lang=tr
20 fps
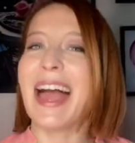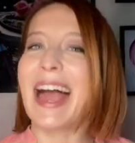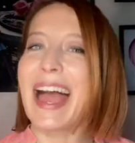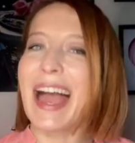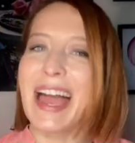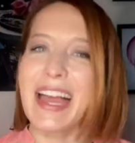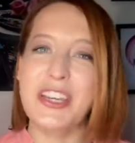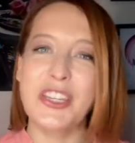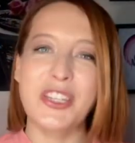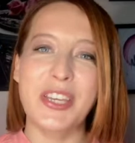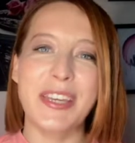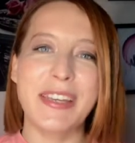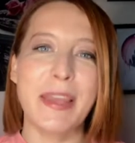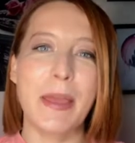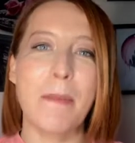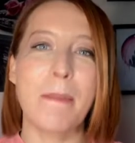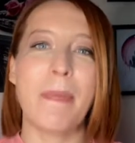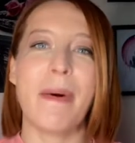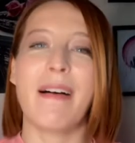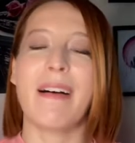Her şeyin
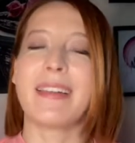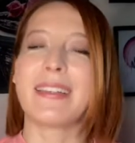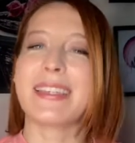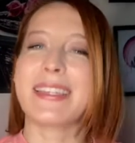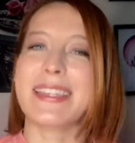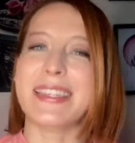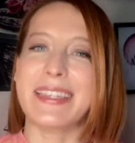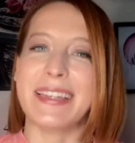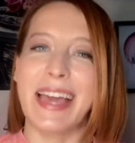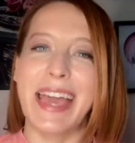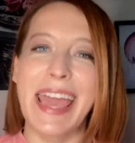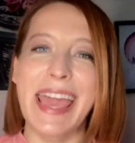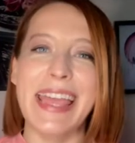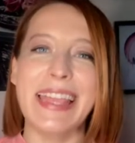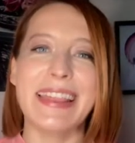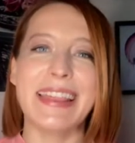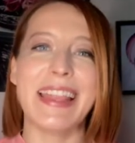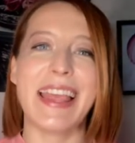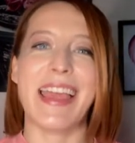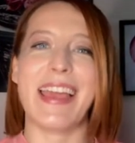en pahalısı,
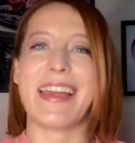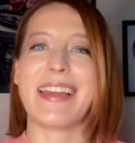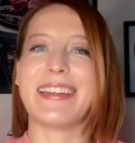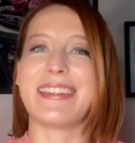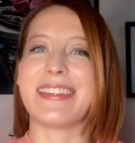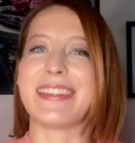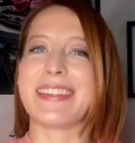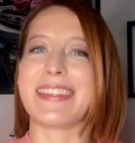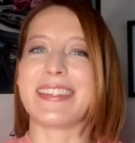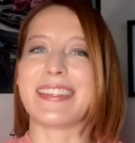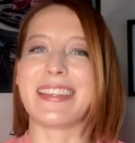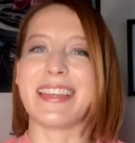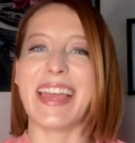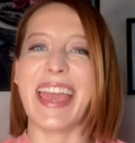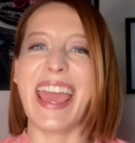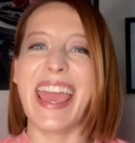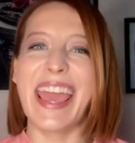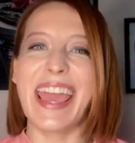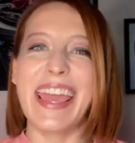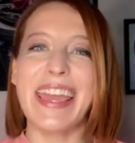en değerlisi,
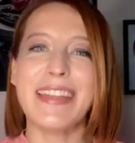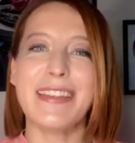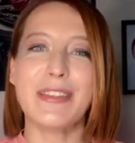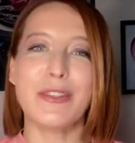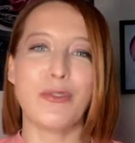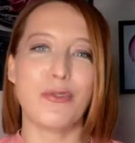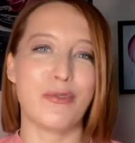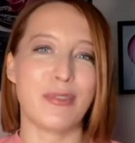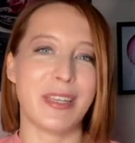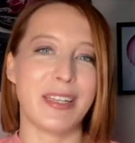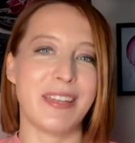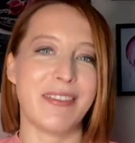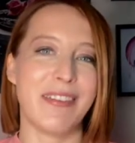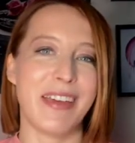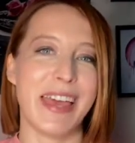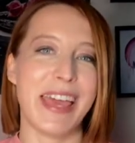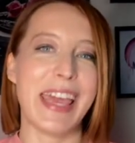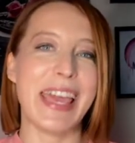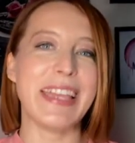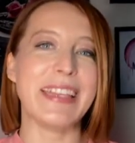en güzeli ve
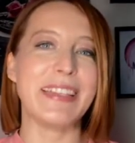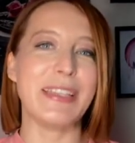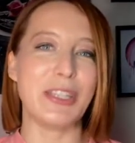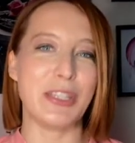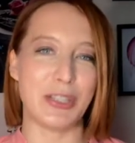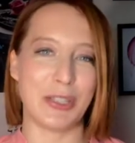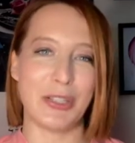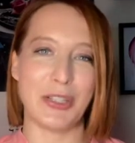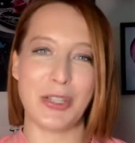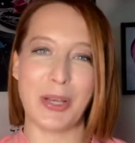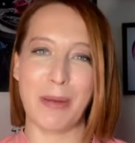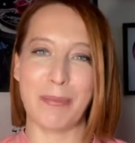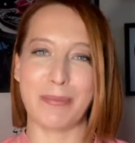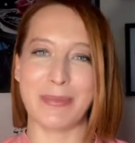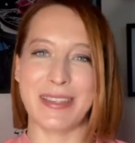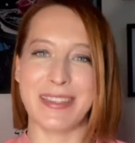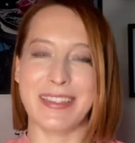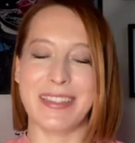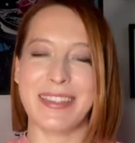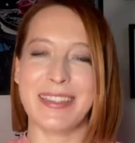en
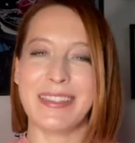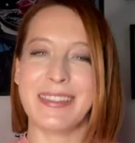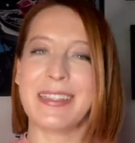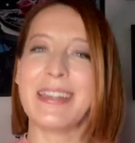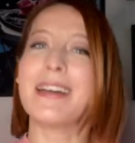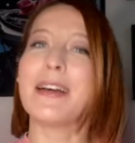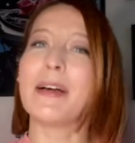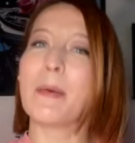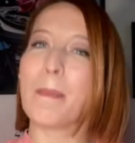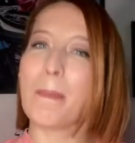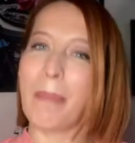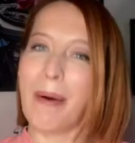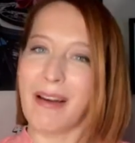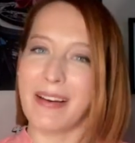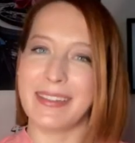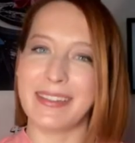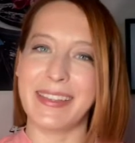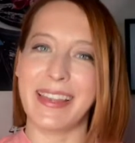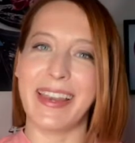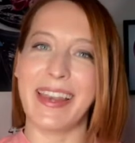ihtişamlısı
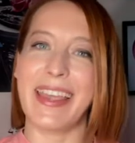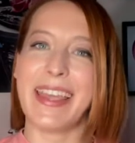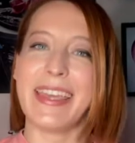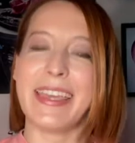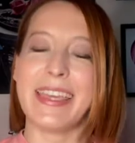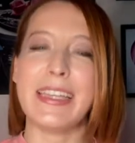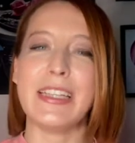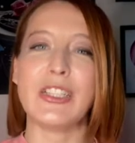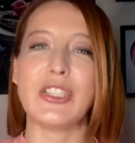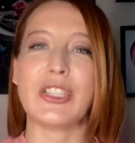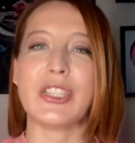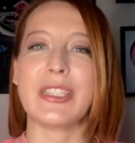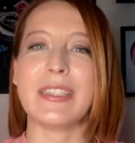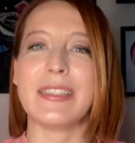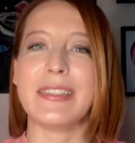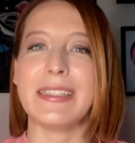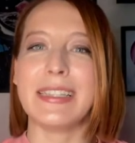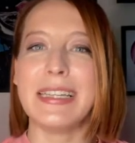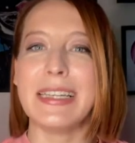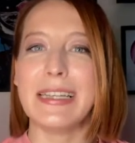partnere
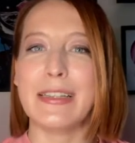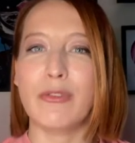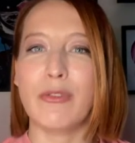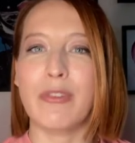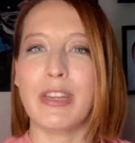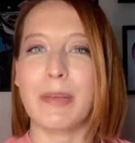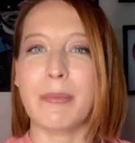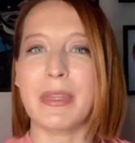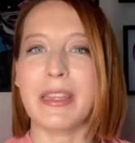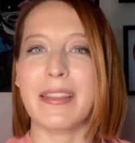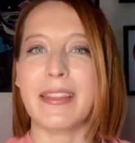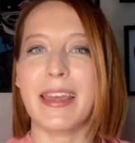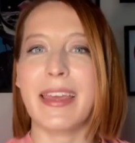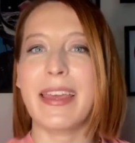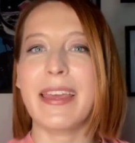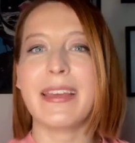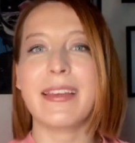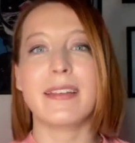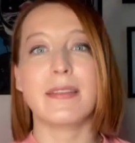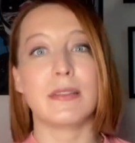ilişkinin ilk
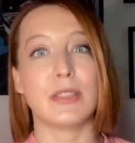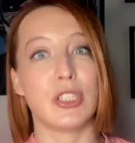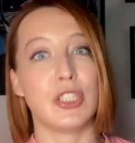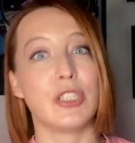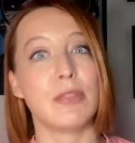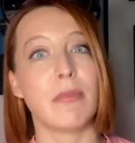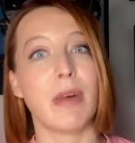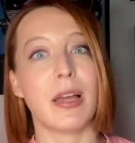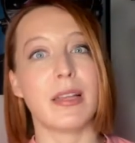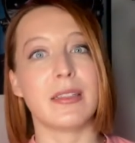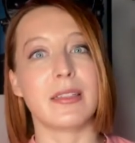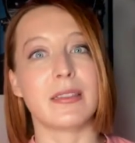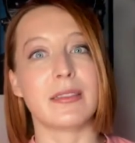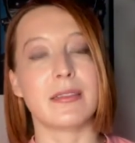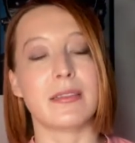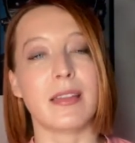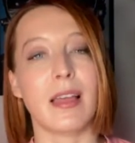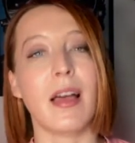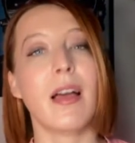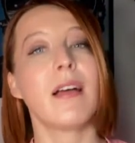döneminde cicim
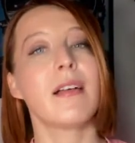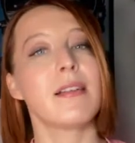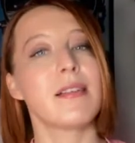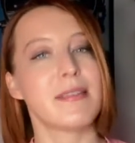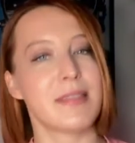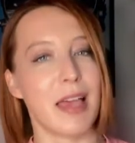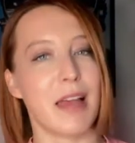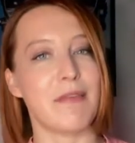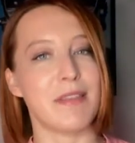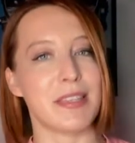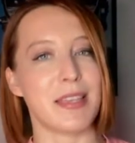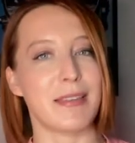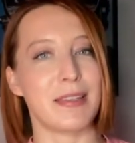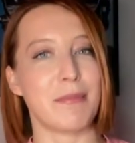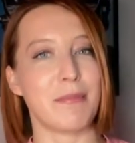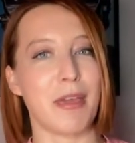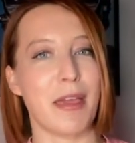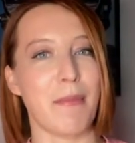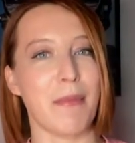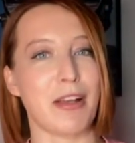aylarında servis
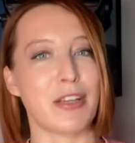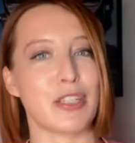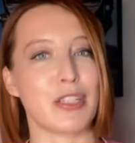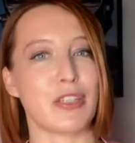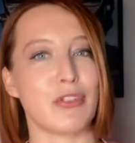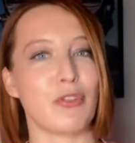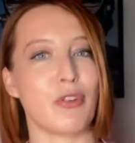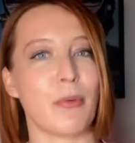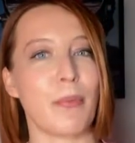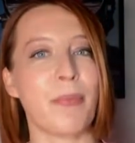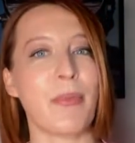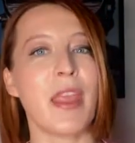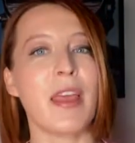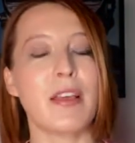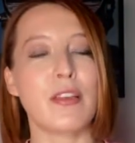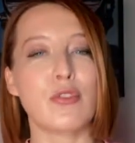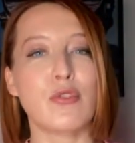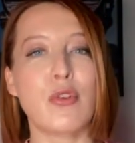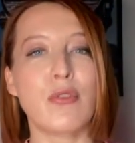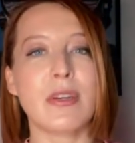edilmeye başlanıyor.
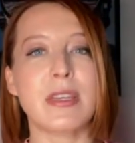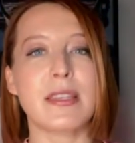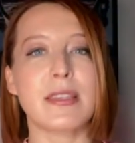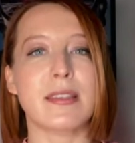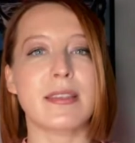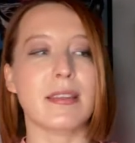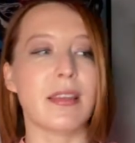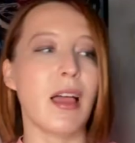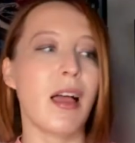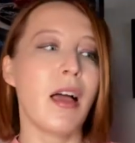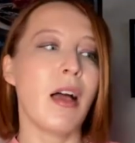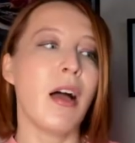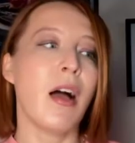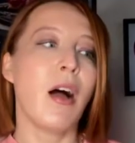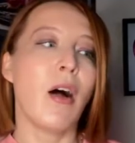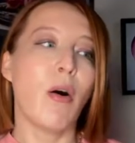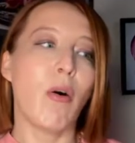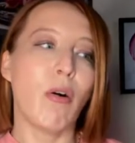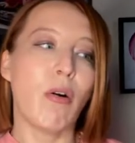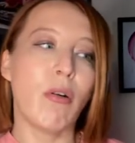Sonrasında
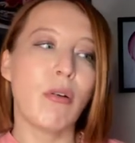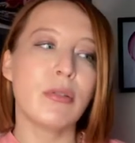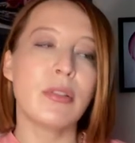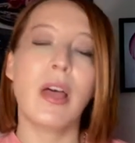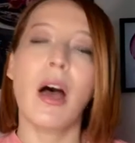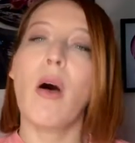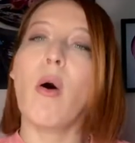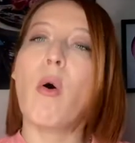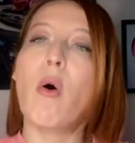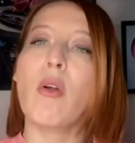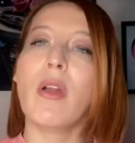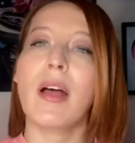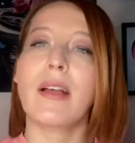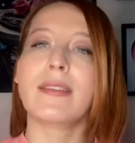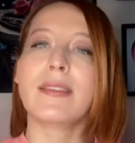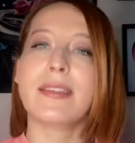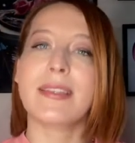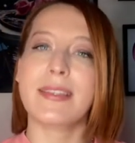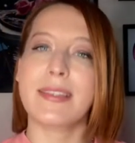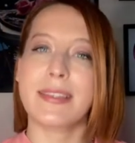ona
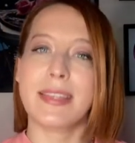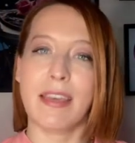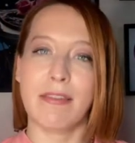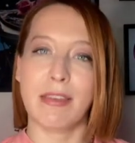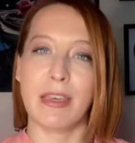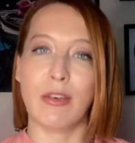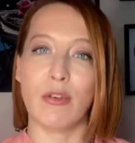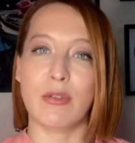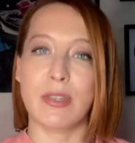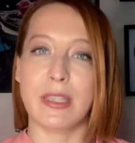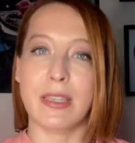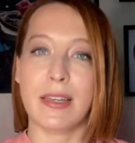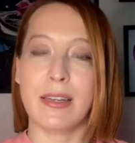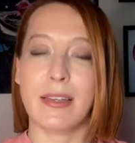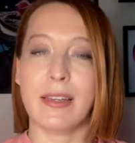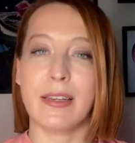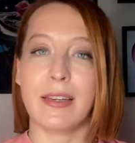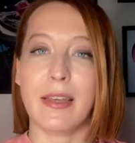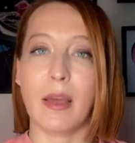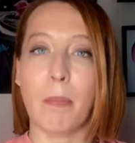orantısız sevgi
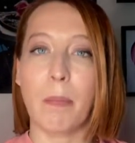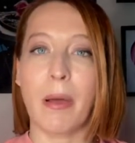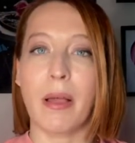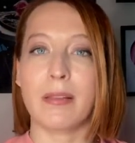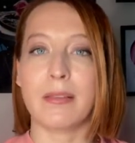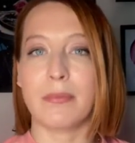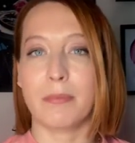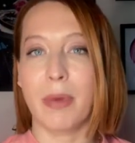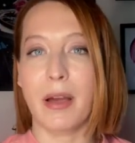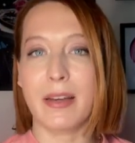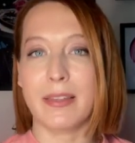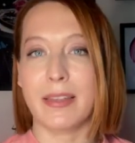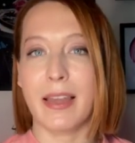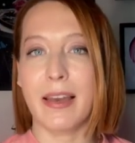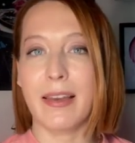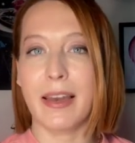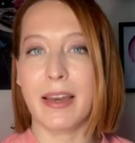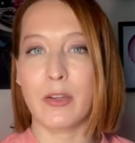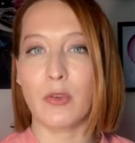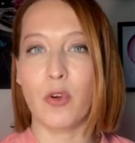gösterileri yapan
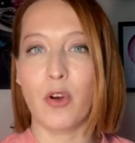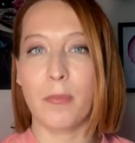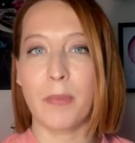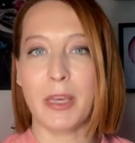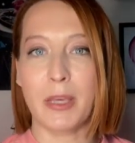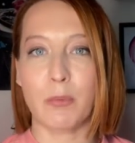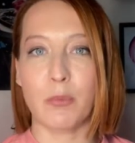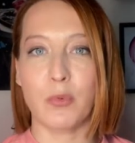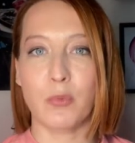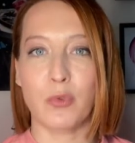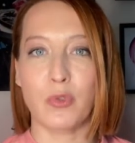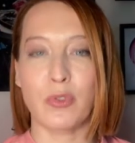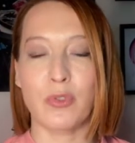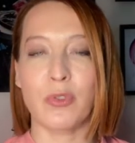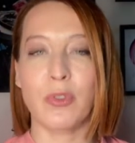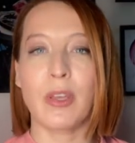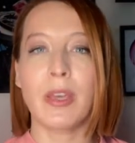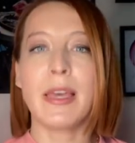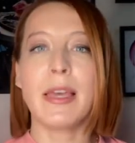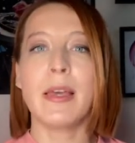partnerler görmek mümkün.
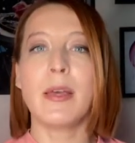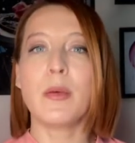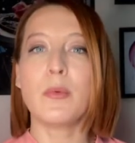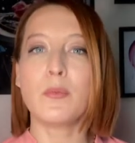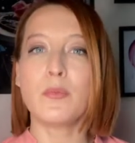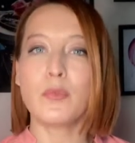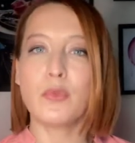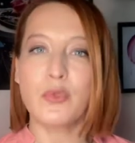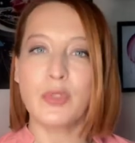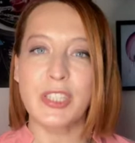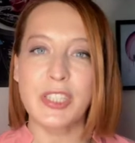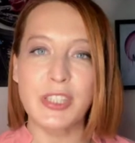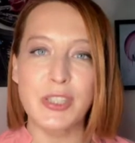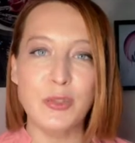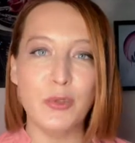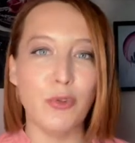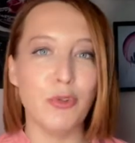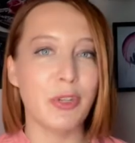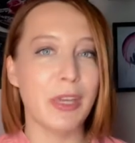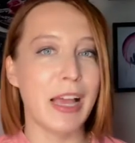Müthiş
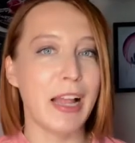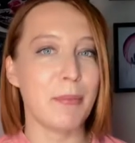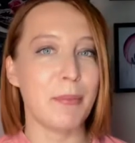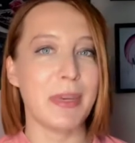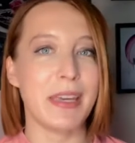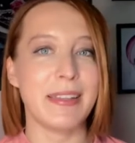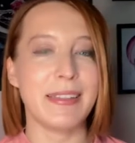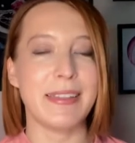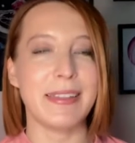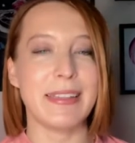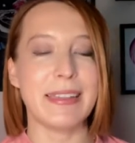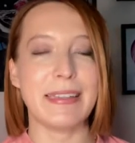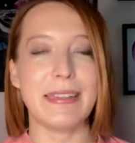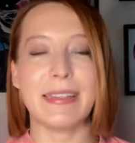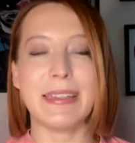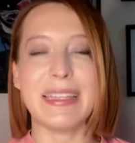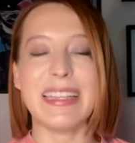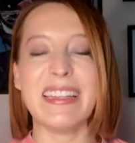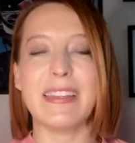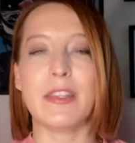sonu gelmeyen
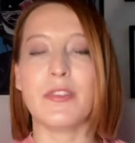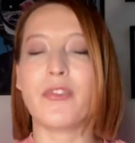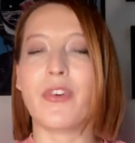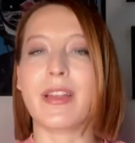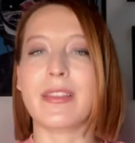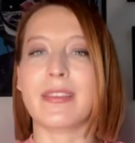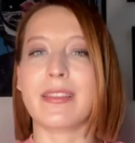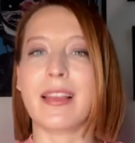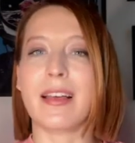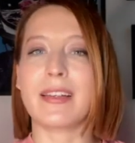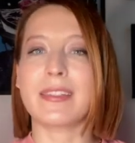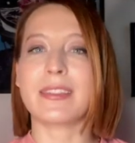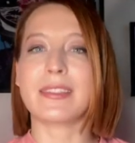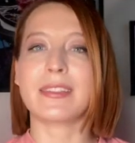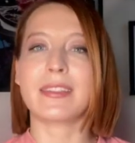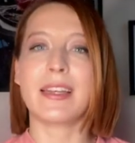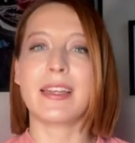iltifatlar,